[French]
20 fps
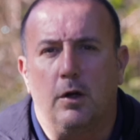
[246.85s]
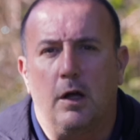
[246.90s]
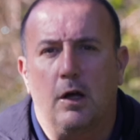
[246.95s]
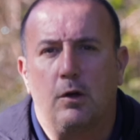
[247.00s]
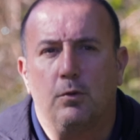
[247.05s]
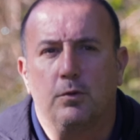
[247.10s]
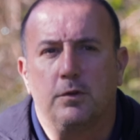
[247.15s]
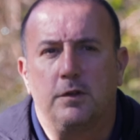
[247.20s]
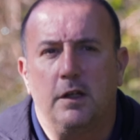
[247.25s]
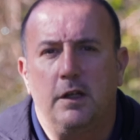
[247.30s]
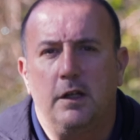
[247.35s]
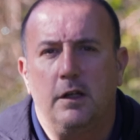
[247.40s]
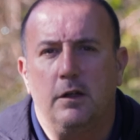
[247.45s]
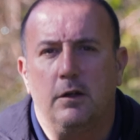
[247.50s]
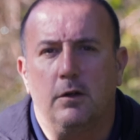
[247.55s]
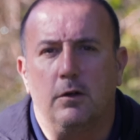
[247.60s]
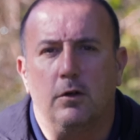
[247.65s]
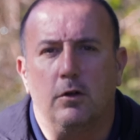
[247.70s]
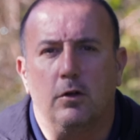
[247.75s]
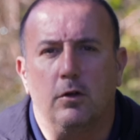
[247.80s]
raconter
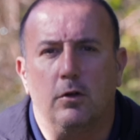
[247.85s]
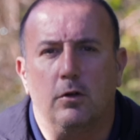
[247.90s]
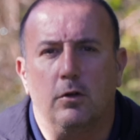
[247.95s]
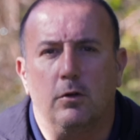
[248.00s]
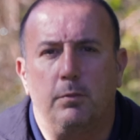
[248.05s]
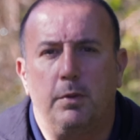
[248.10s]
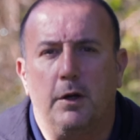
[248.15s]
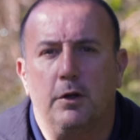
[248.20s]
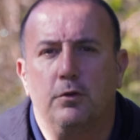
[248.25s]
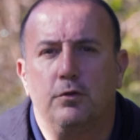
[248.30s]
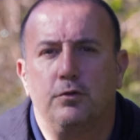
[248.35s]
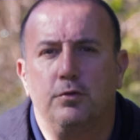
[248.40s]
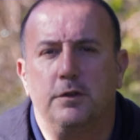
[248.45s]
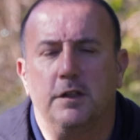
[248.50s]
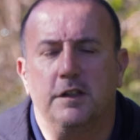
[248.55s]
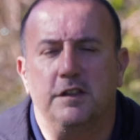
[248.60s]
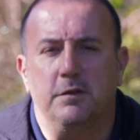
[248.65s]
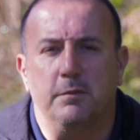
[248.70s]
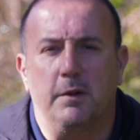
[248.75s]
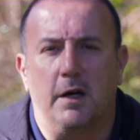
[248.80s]
euh, par-dessus
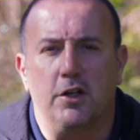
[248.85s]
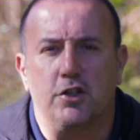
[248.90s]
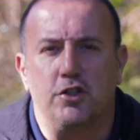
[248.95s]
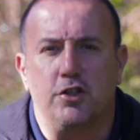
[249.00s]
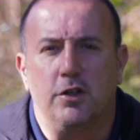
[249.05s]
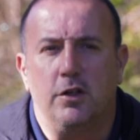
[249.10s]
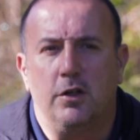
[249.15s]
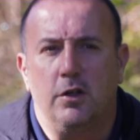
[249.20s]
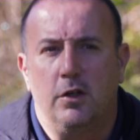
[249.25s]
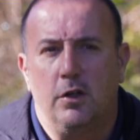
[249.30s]
tes images.